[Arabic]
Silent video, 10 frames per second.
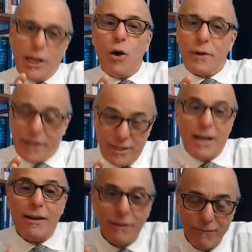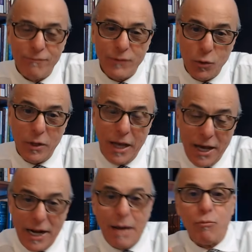الاخر قلنا سوق
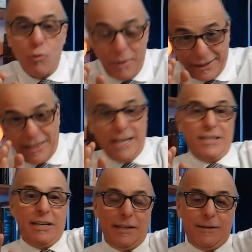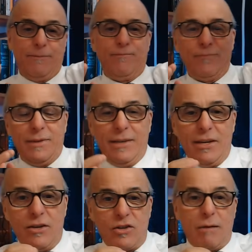العرب ومع الطلعه ديال
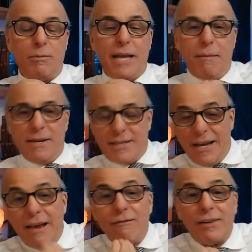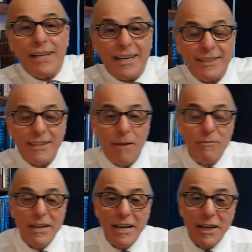شارع محمد الخامس فهاد القنت هذا
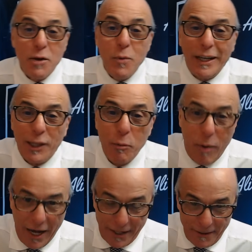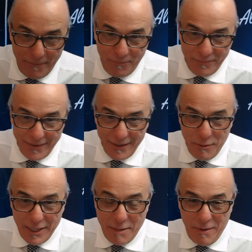كان واحد البار
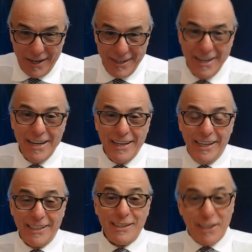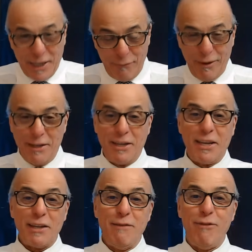واحد البار حيت ذكر في ان
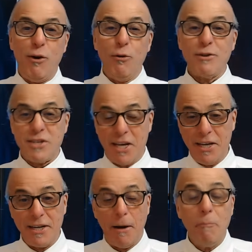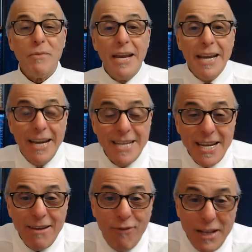الذكرى تنفعو سكيريا اذا
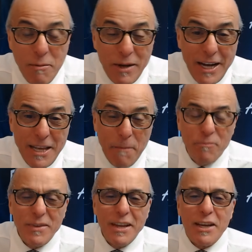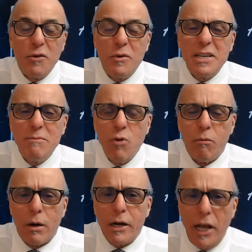فهاد البار هذا كانوا كيسميوه
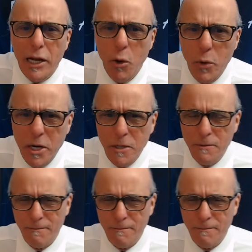بار العلوي